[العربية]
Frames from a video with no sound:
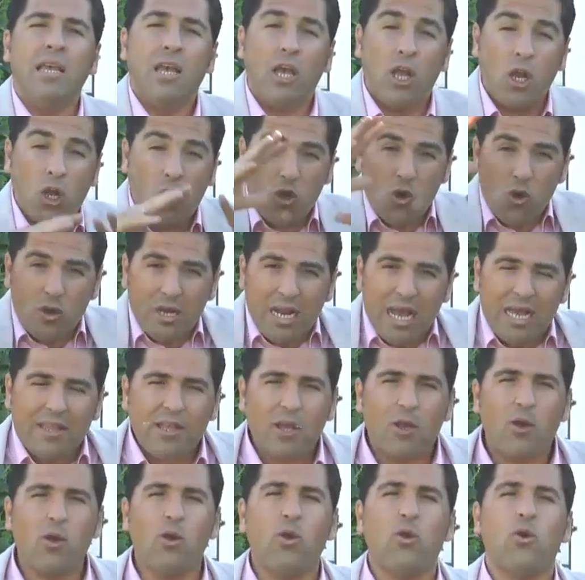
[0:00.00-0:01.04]
الكون هذا
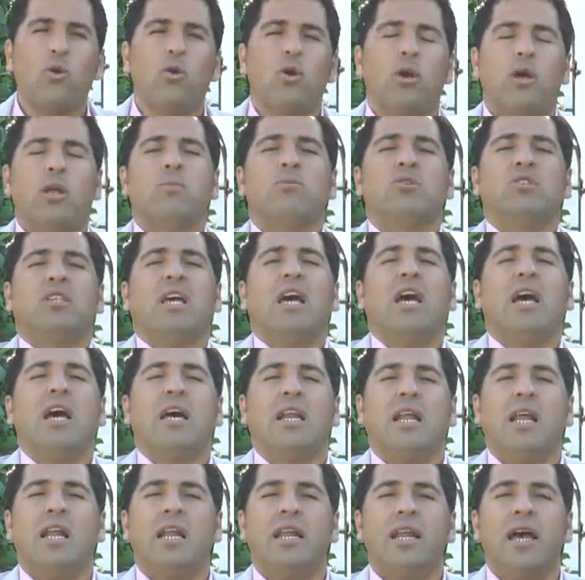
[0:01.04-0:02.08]
كله
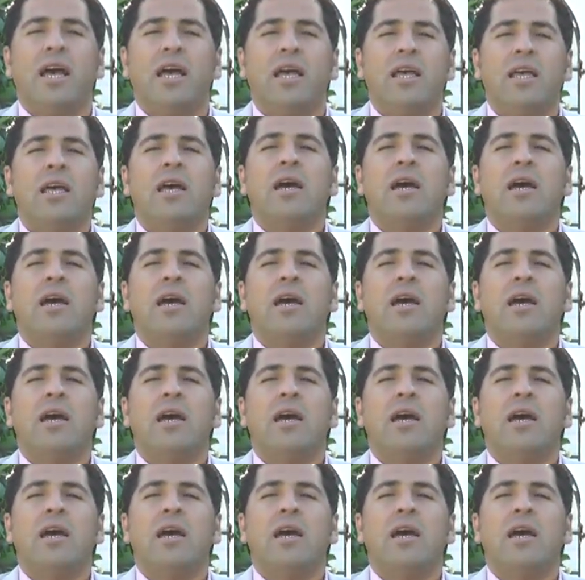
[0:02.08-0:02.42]
المسخر لنا